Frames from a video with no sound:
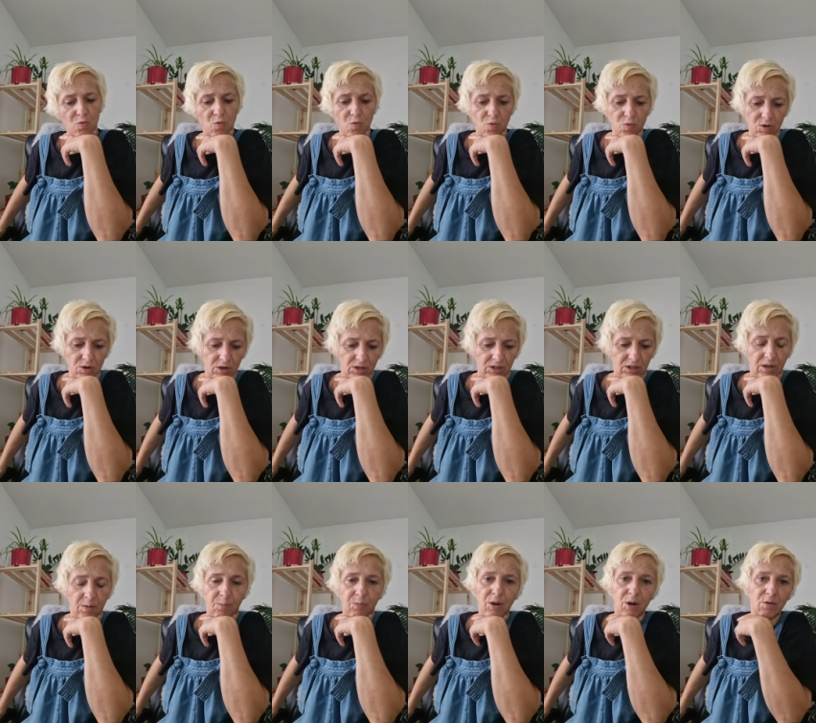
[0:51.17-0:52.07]
Und es
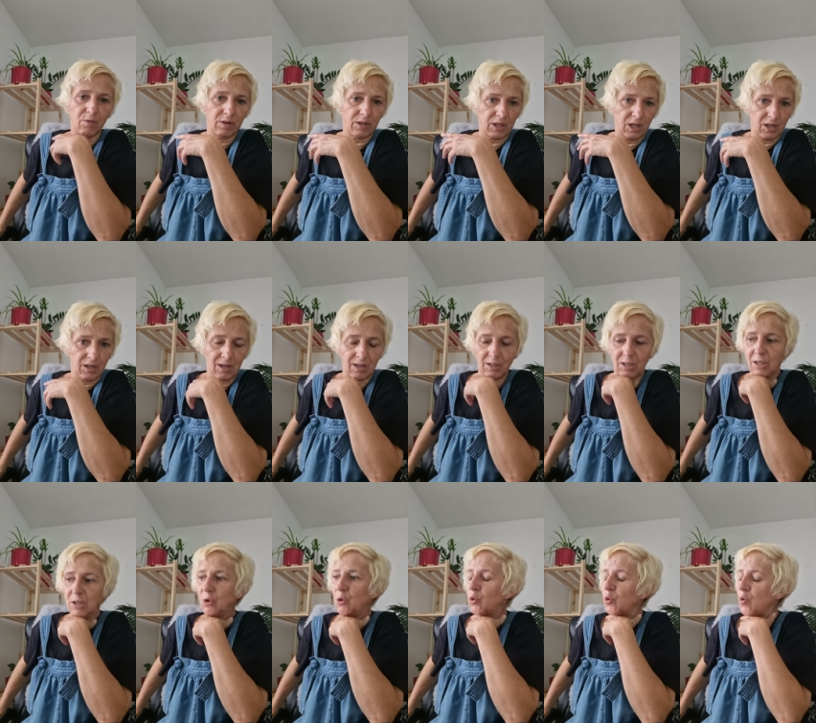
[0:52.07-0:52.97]
gibt auch, weil Kinder
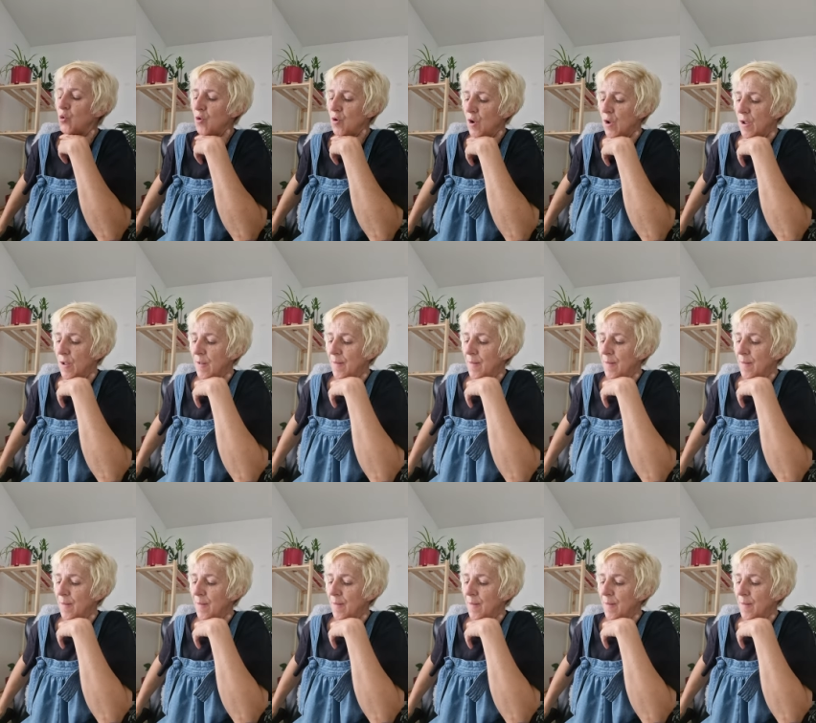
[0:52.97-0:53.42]
sind so,